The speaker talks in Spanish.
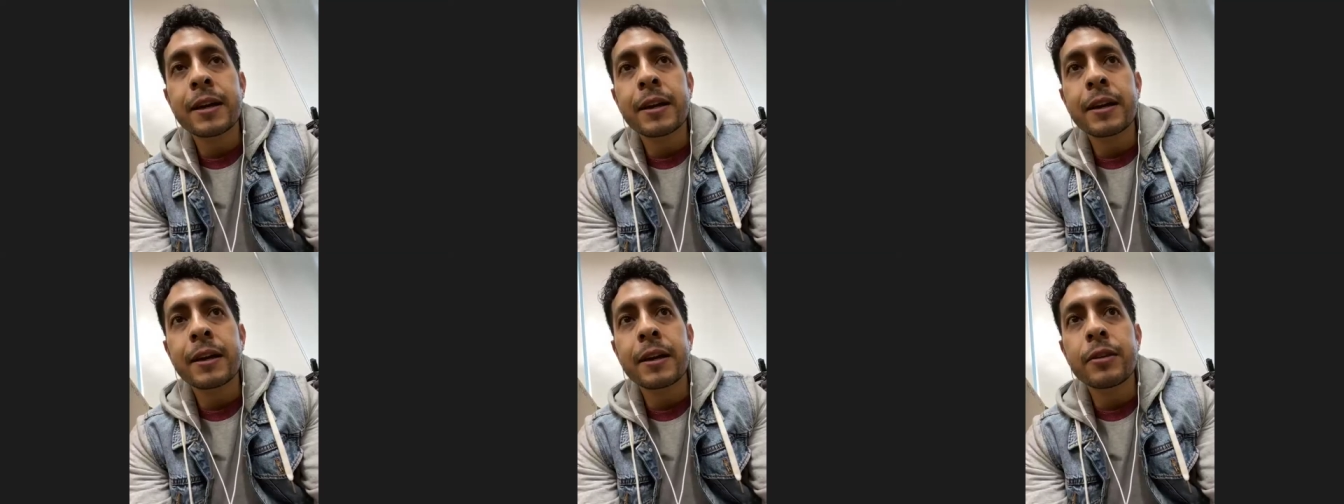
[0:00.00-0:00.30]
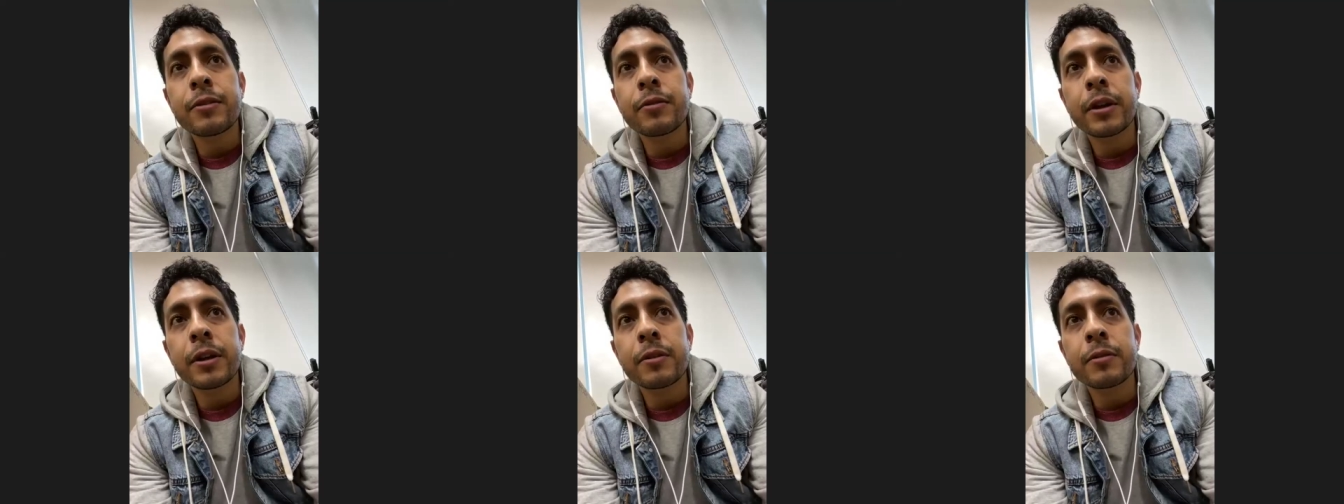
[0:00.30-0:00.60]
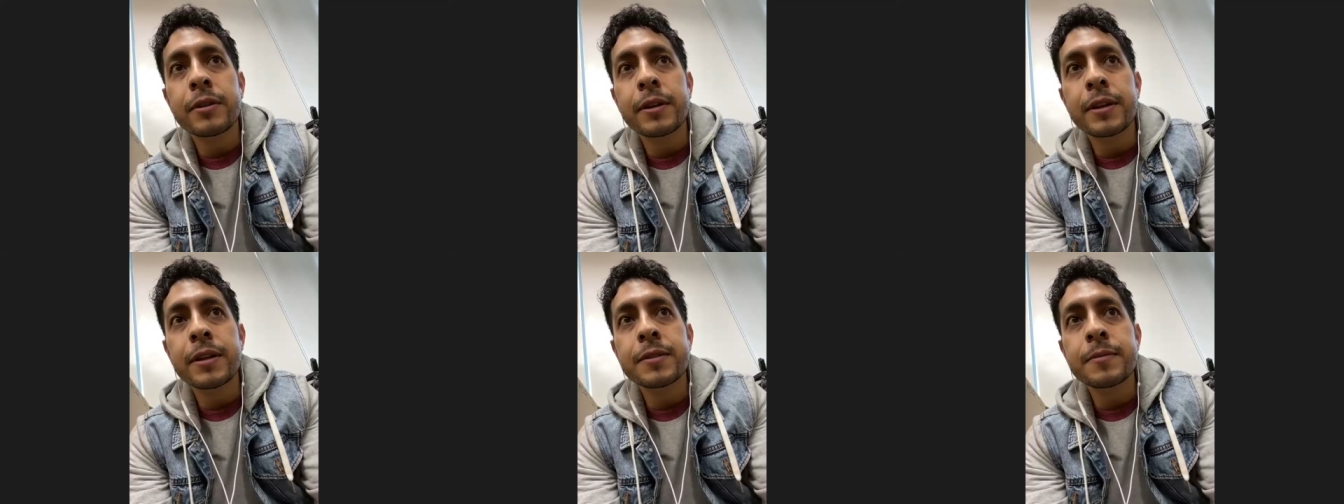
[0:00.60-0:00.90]
que yo quiero
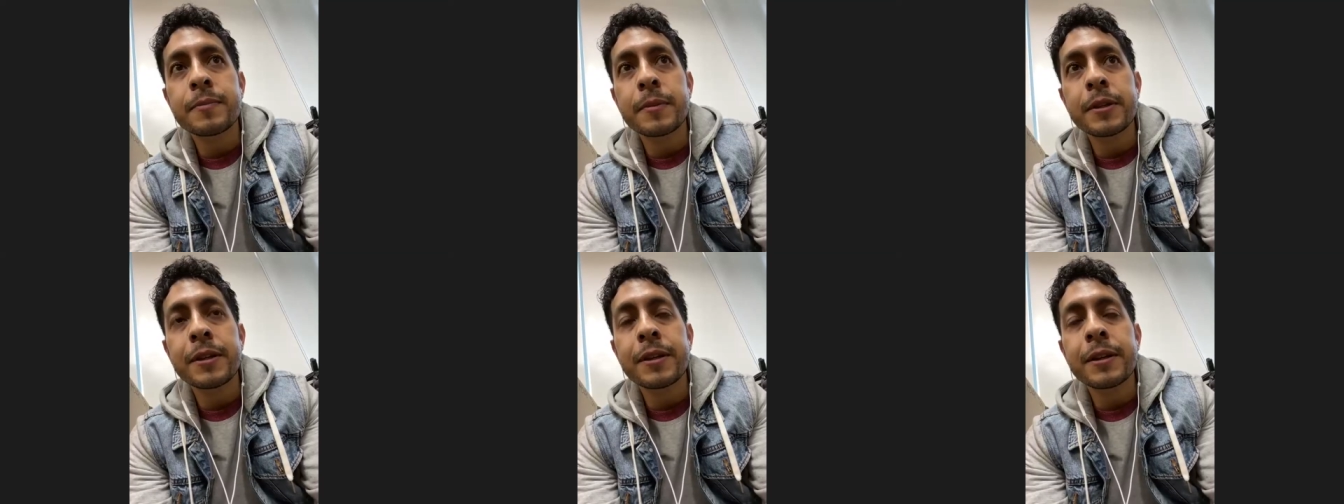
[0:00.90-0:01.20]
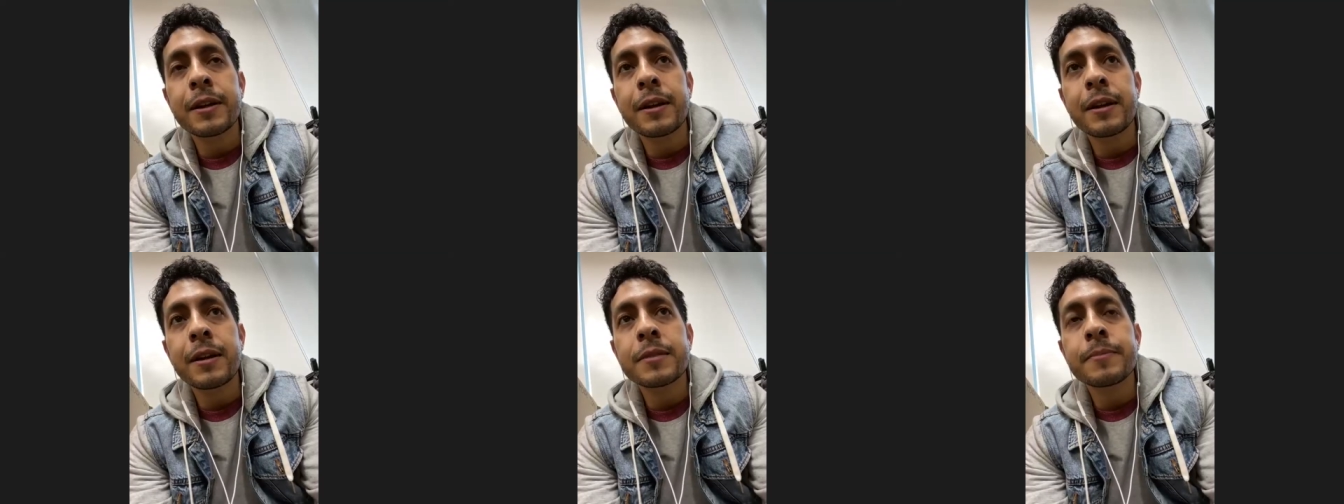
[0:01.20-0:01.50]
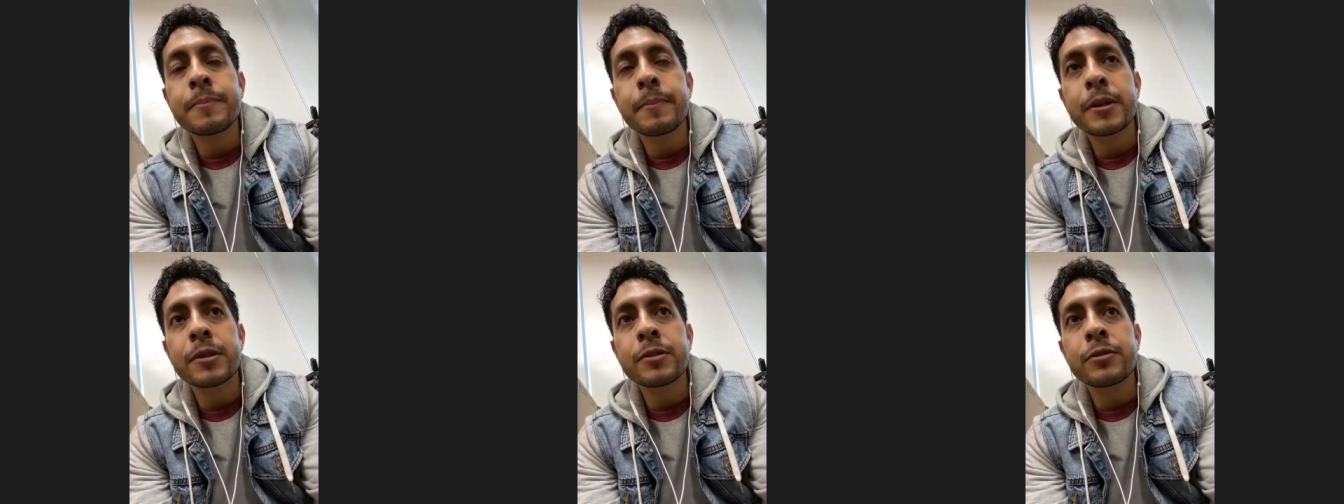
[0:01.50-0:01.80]
transmitirle a las
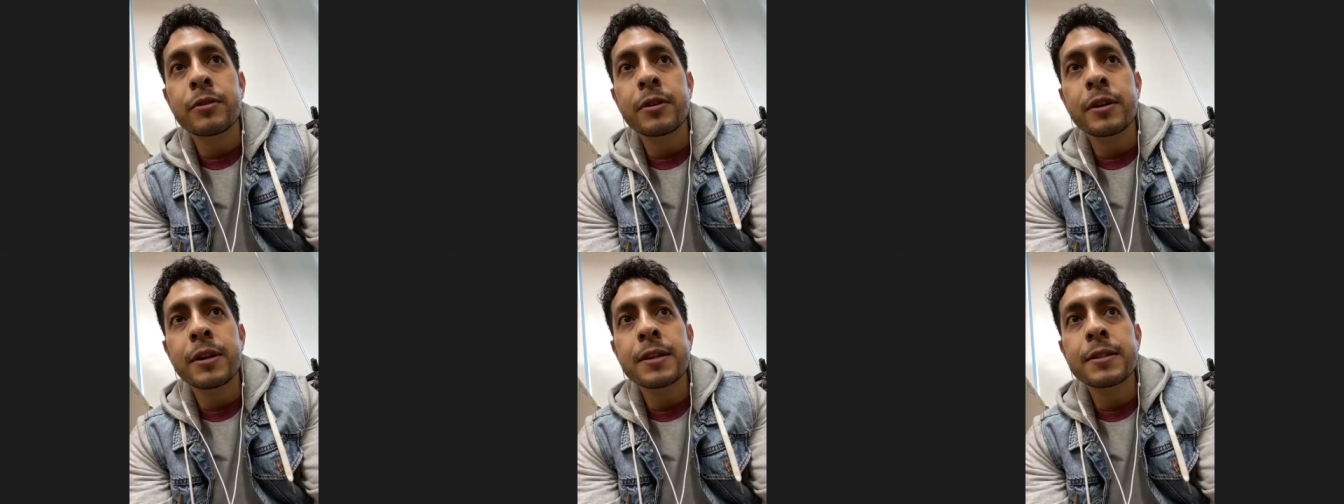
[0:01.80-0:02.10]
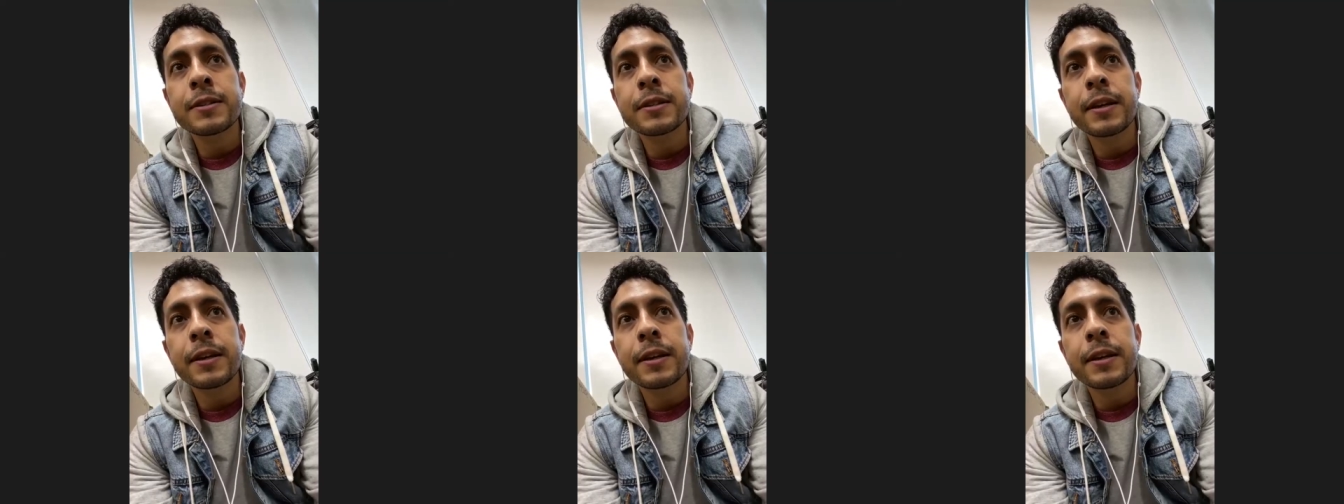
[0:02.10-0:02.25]
personas